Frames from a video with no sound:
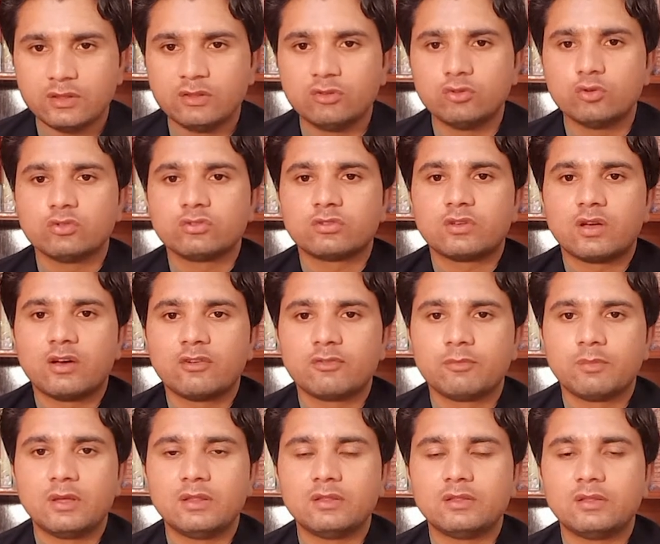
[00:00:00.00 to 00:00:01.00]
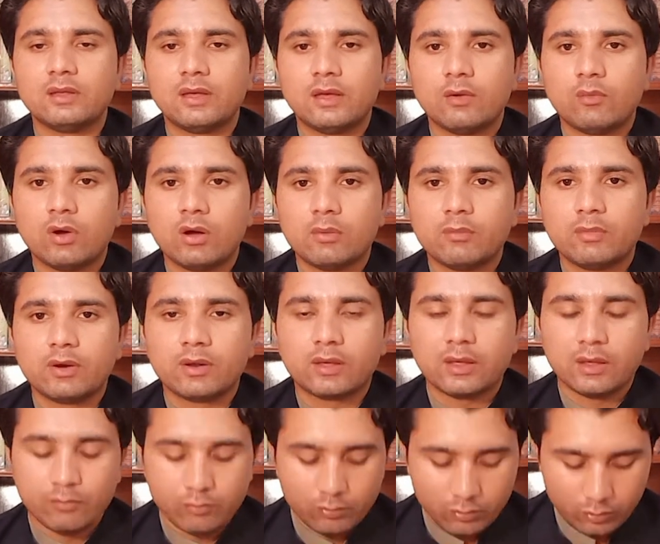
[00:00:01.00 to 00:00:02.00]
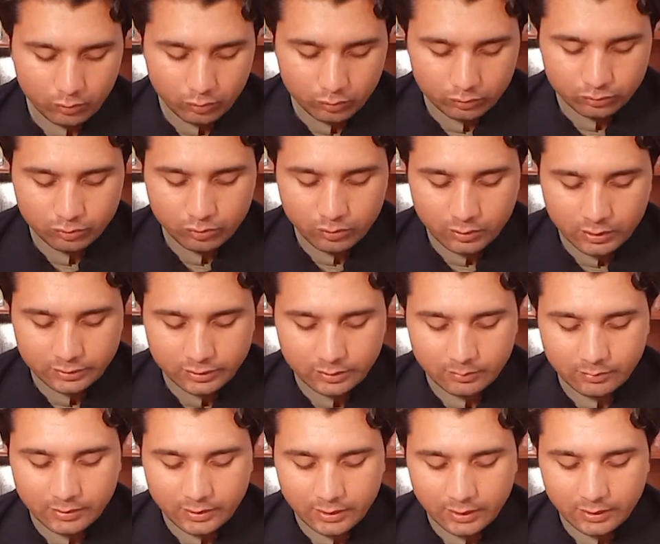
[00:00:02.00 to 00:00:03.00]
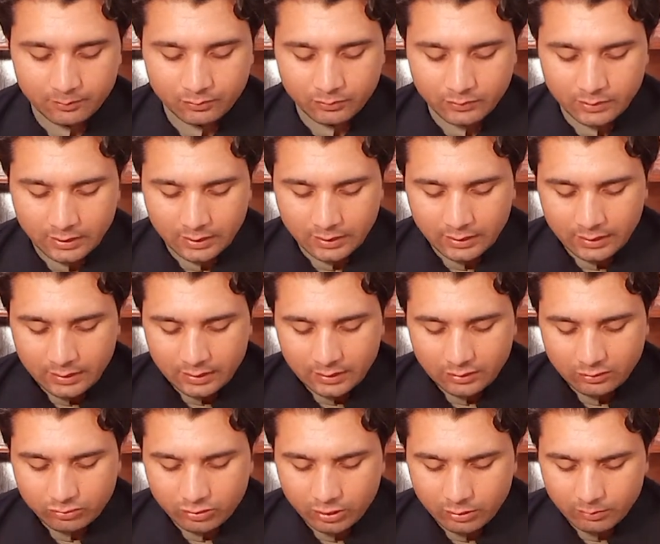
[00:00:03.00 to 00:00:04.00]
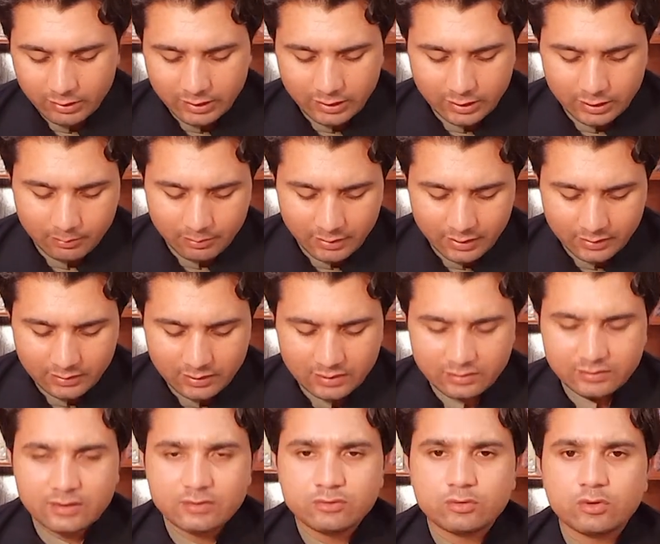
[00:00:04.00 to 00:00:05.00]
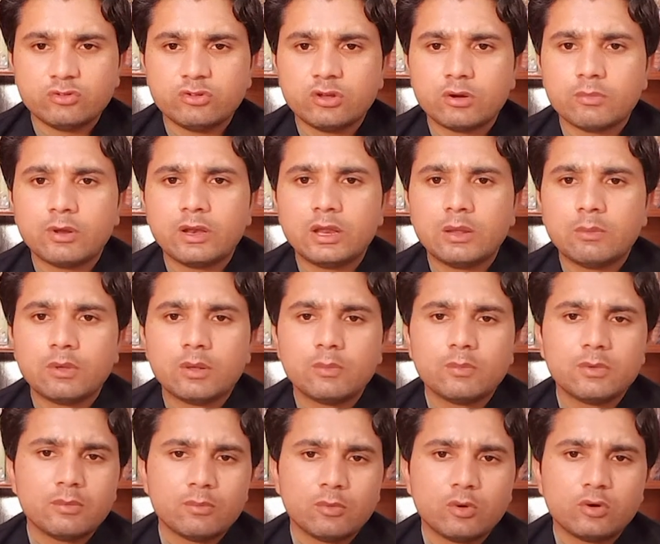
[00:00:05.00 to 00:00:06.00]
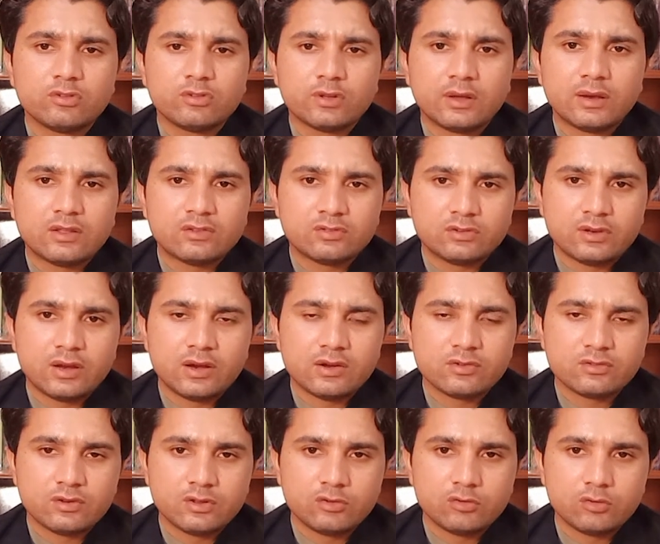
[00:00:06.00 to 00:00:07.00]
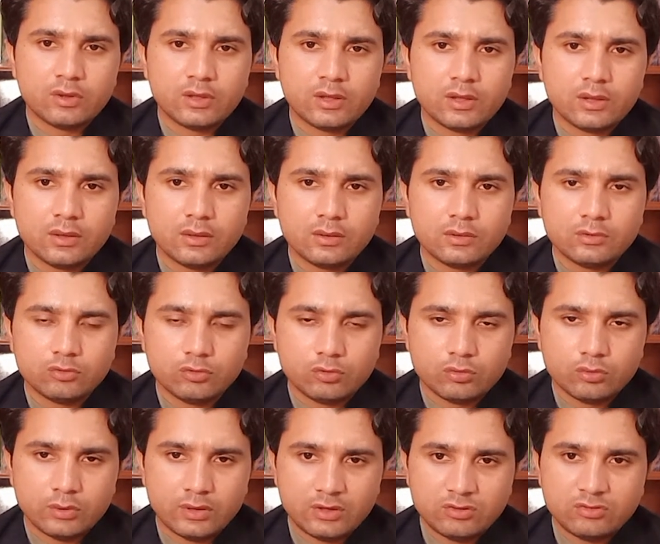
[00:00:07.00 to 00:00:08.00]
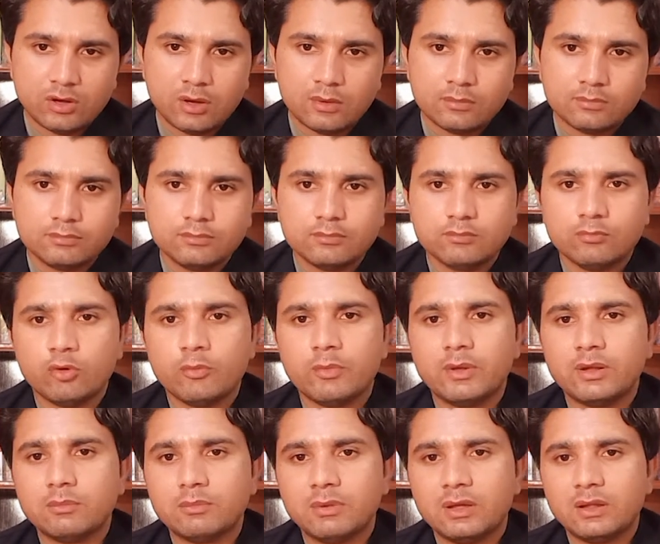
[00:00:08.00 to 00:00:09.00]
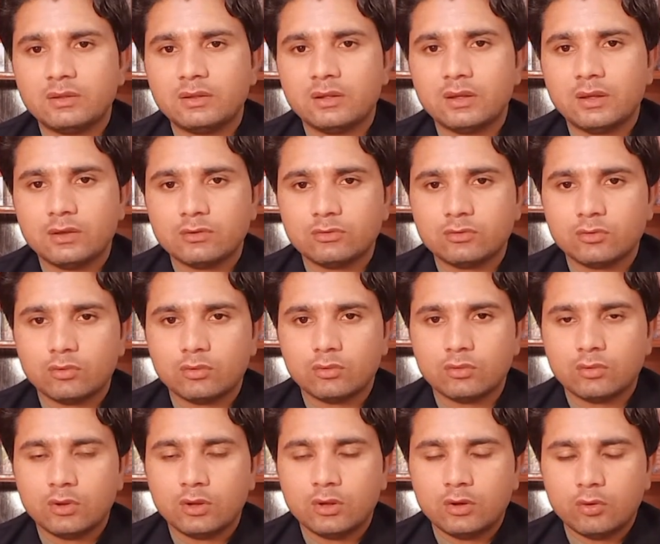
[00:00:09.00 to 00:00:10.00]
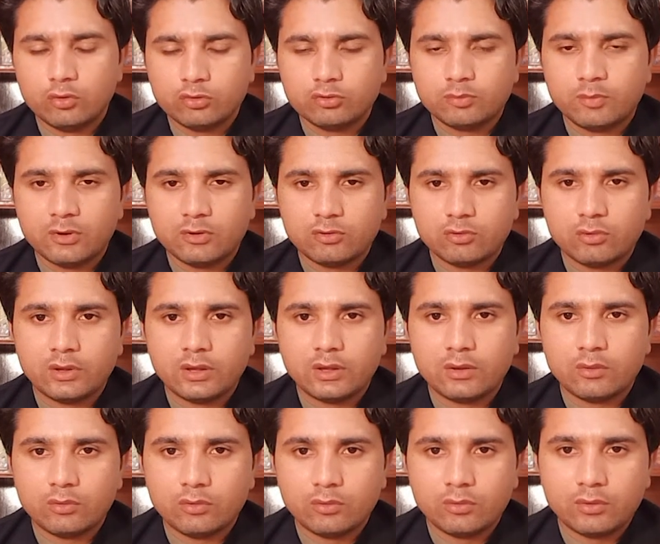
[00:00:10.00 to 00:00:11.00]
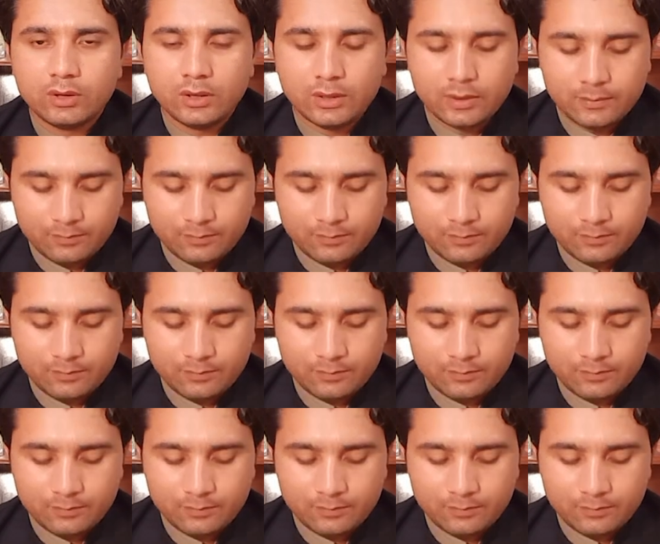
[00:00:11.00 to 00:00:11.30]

जो स्कार्फ़ पहनती है वहाँ पर कि वो उसको ख़त्म करे जर्मनी की बात की जाए सो जर्मनी में भी बहुत सारे स्टेट्स ने जो है जो हिजाब वुमेन पहनती हैं सो उस पर जो है उन्होंने